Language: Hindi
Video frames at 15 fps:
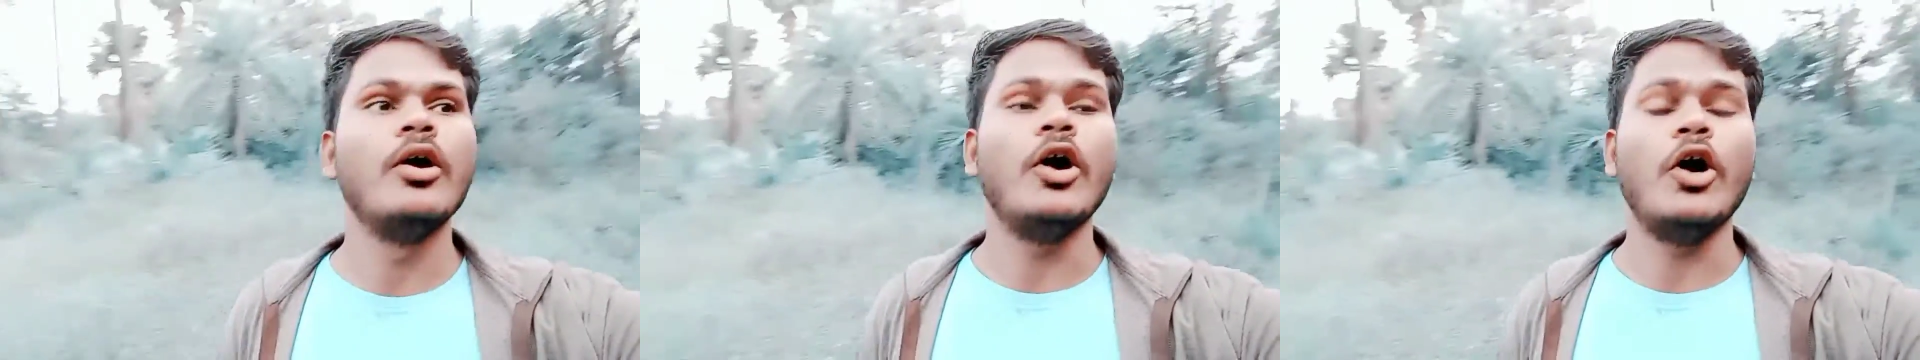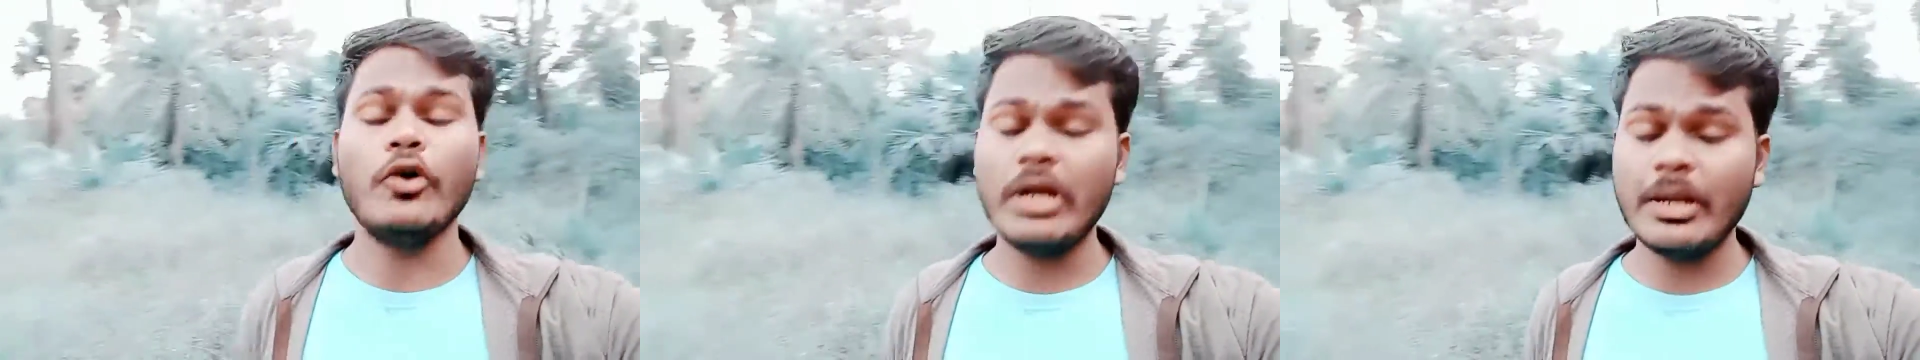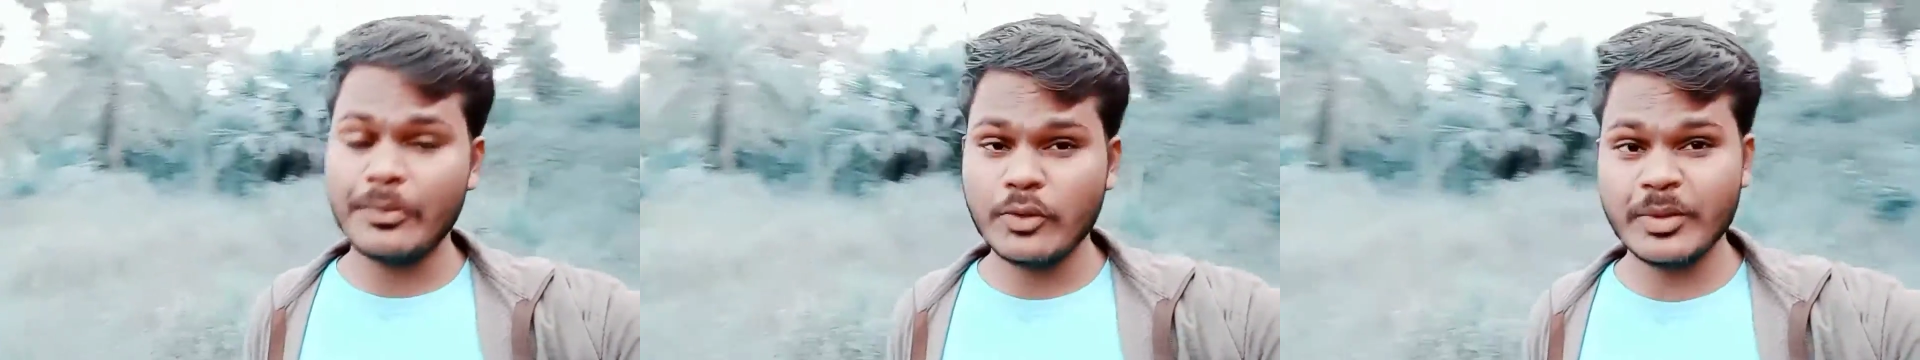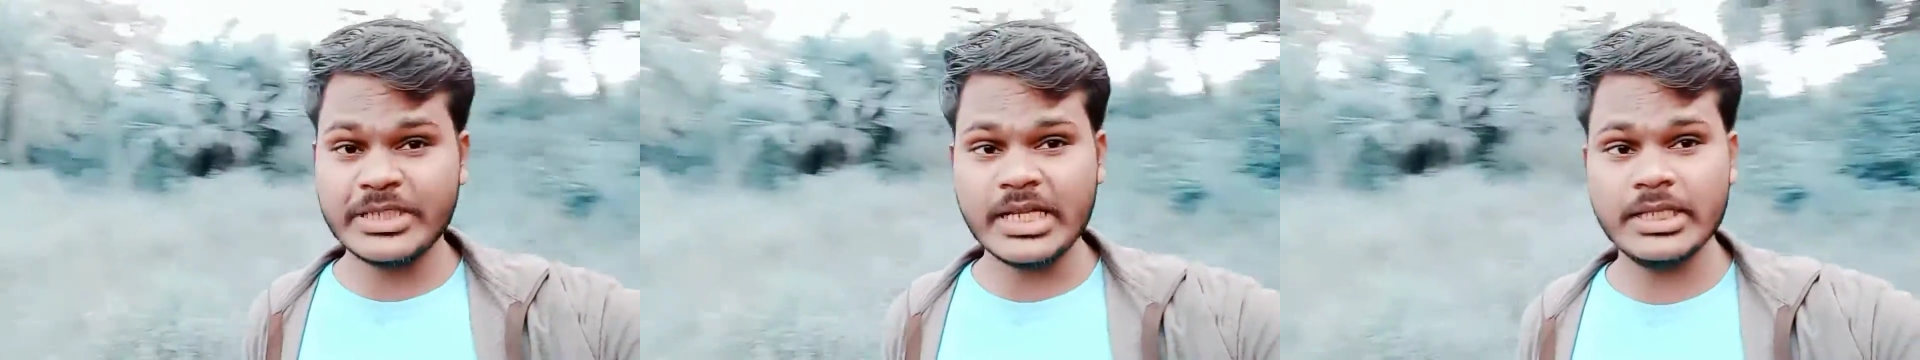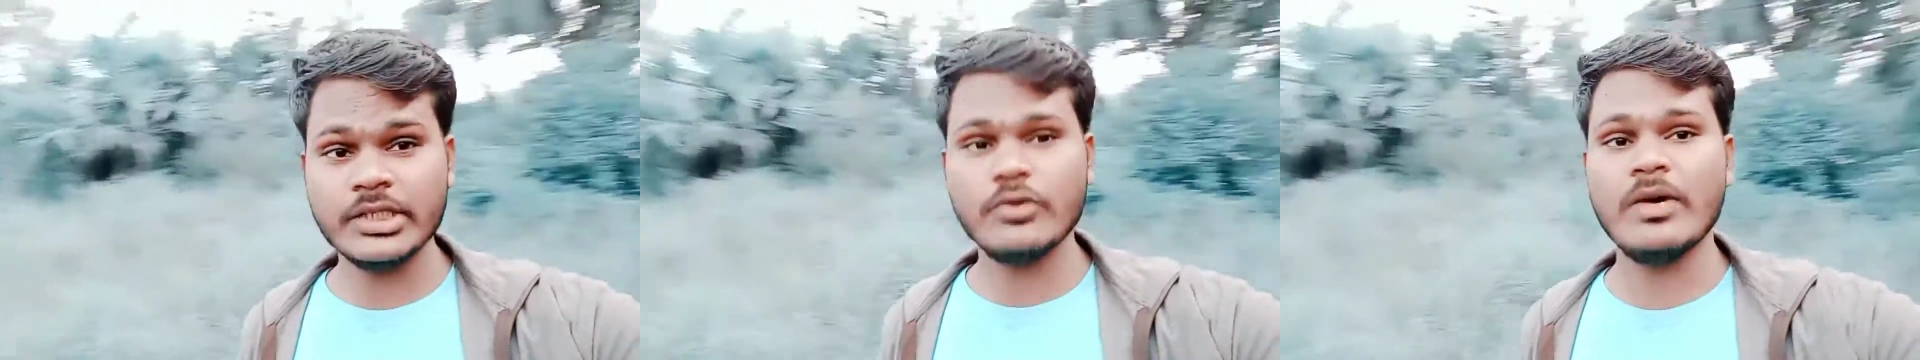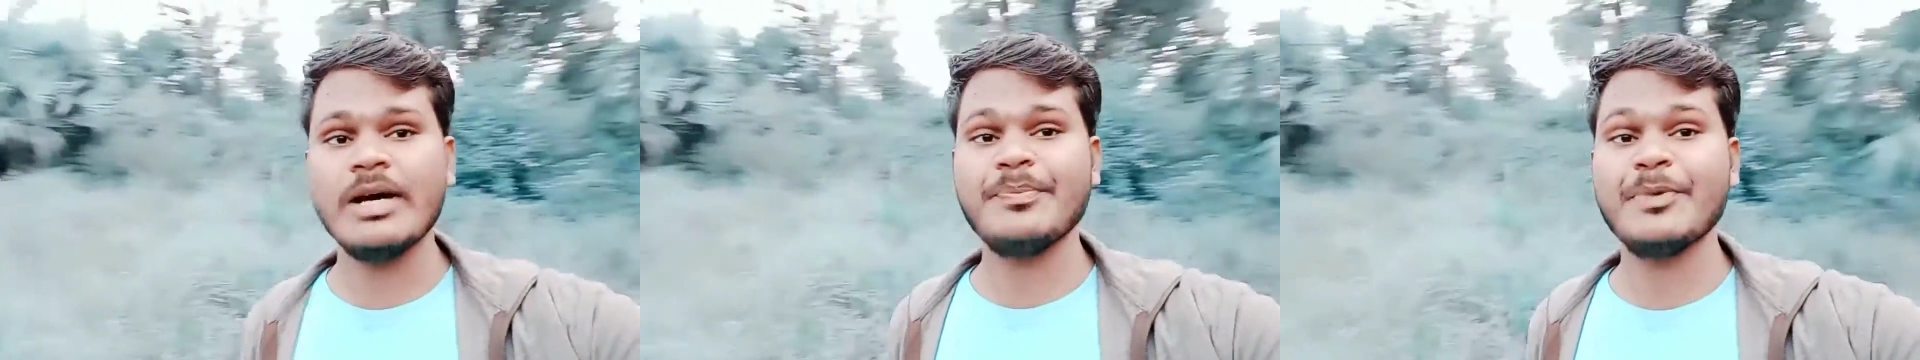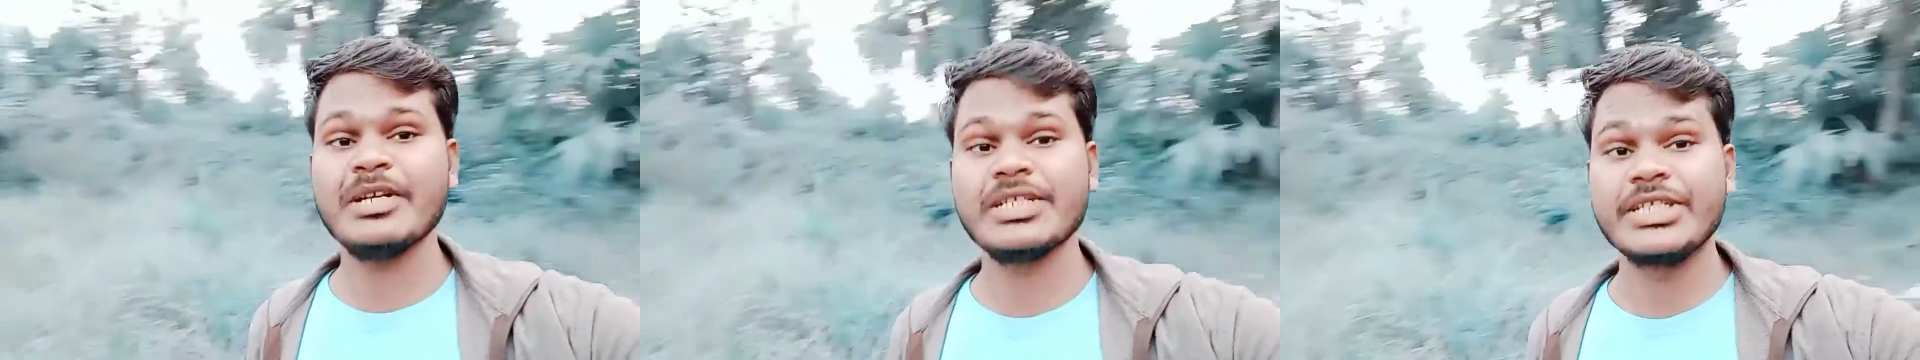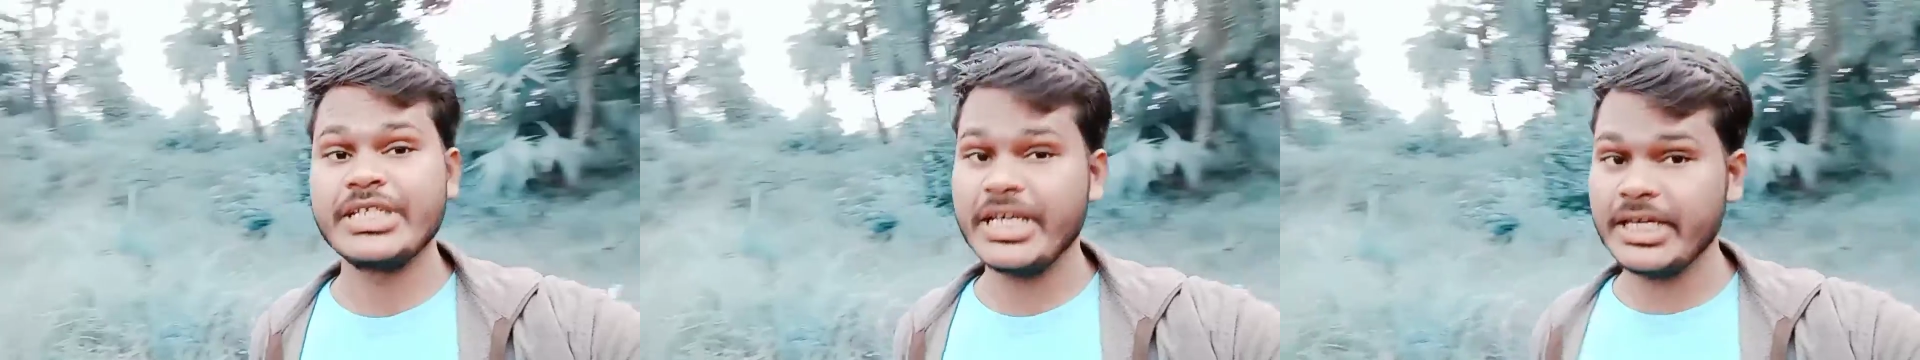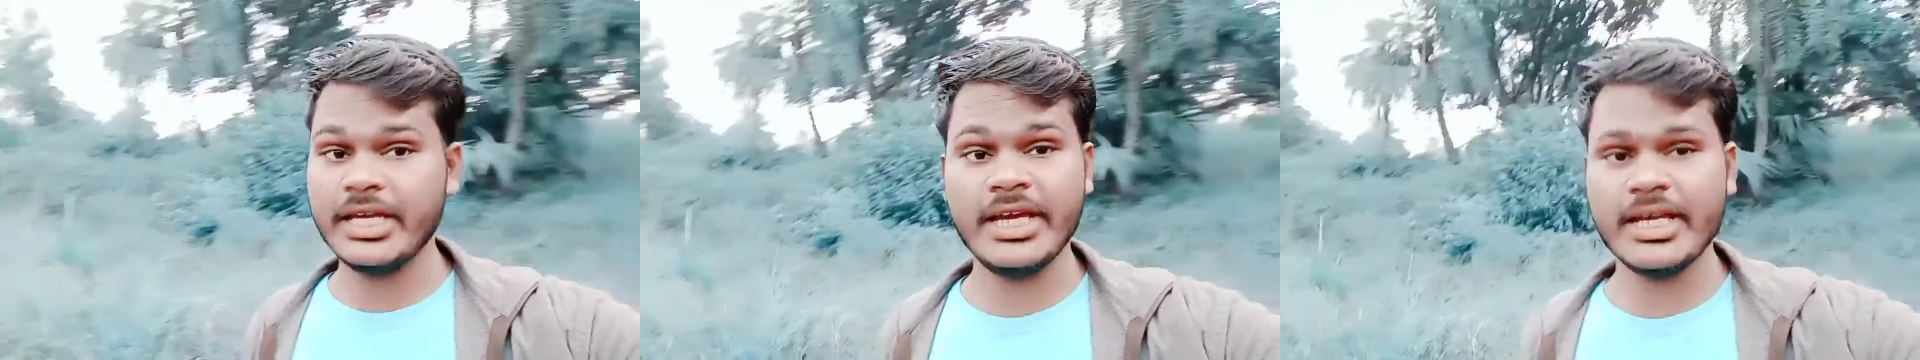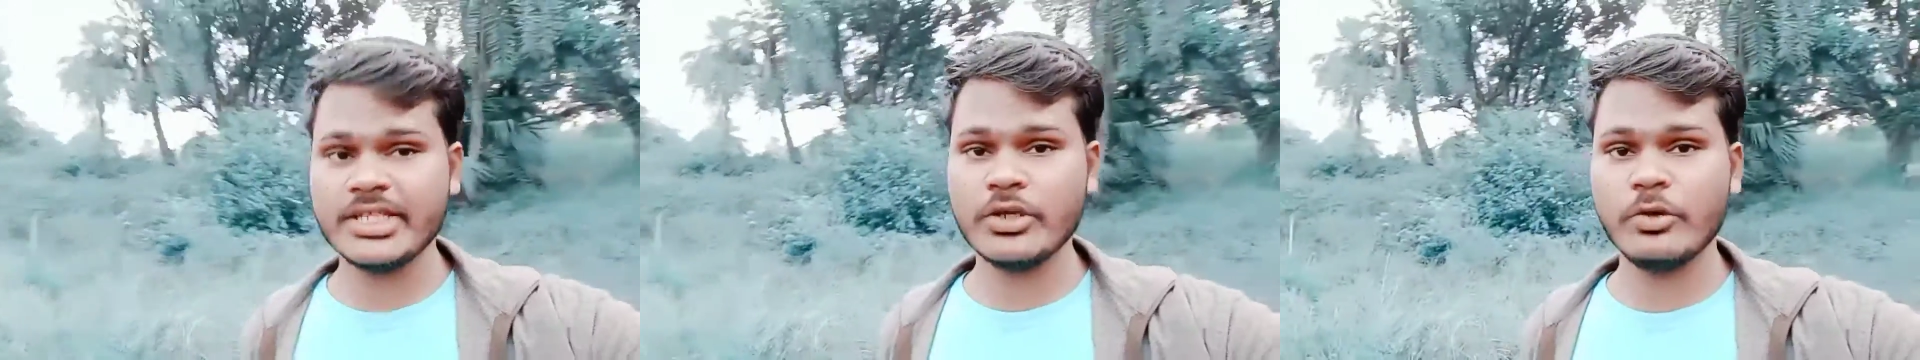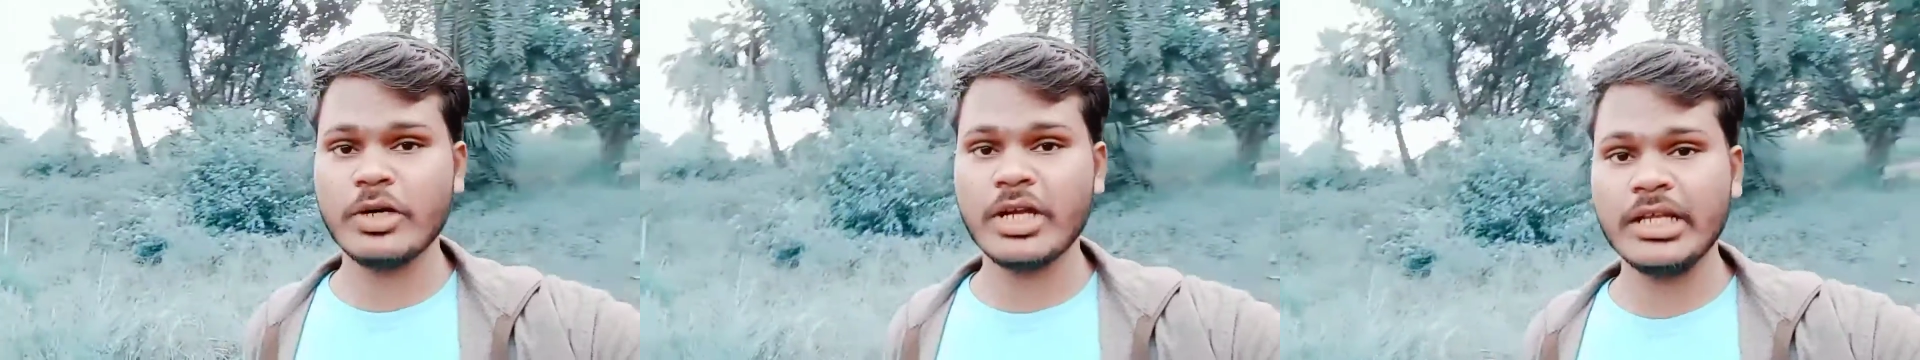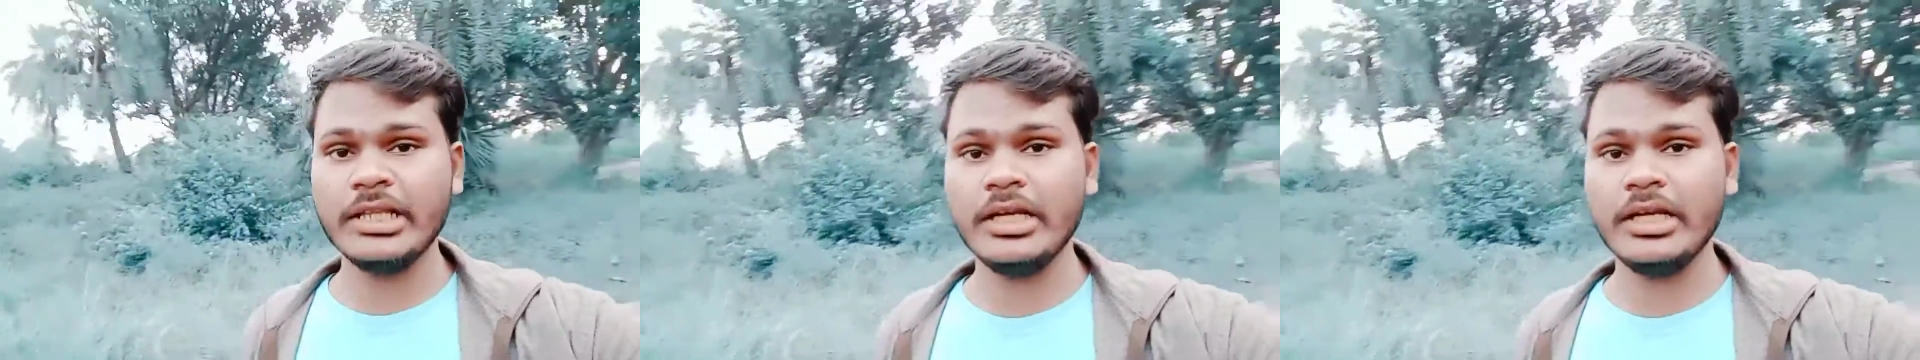और आपको बता दें कि वहाँ पर चेकिंग कैसे हो रहा